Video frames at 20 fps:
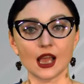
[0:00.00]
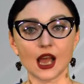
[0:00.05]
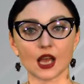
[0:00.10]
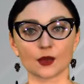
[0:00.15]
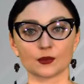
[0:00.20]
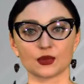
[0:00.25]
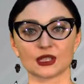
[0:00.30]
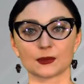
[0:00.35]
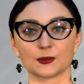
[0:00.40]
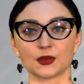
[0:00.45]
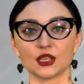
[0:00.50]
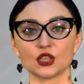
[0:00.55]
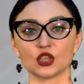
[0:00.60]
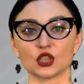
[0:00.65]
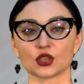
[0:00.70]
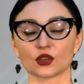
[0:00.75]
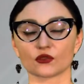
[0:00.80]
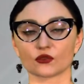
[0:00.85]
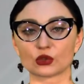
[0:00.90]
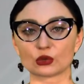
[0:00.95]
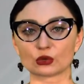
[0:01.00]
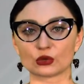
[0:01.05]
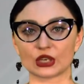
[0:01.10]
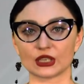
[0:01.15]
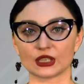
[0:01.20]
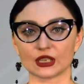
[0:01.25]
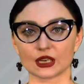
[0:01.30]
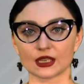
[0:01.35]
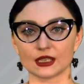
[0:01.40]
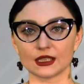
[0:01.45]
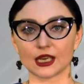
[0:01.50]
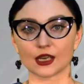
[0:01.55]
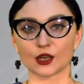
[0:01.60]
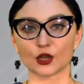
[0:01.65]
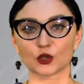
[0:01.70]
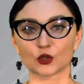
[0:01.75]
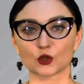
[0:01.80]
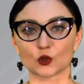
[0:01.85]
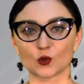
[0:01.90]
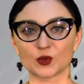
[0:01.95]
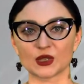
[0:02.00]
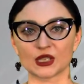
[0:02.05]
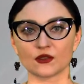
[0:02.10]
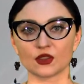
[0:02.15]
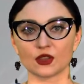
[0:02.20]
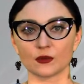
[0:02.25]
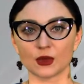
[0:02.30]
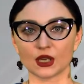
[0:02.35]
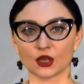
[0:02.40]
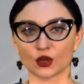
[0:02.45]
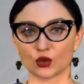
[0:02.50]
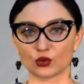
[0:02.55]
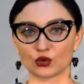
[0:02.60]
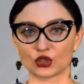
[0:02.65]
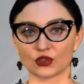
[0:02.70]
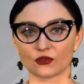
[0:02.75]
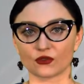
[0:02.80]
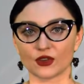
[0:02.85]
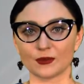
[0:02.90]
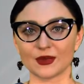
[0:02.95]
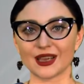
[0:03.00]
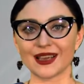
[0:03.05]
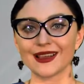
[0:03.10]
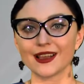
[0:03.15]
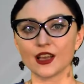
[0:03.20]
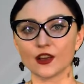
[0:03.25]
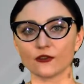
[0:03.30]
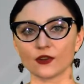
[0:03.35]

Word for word: обеспечить внутренний рынок собственными ключевыми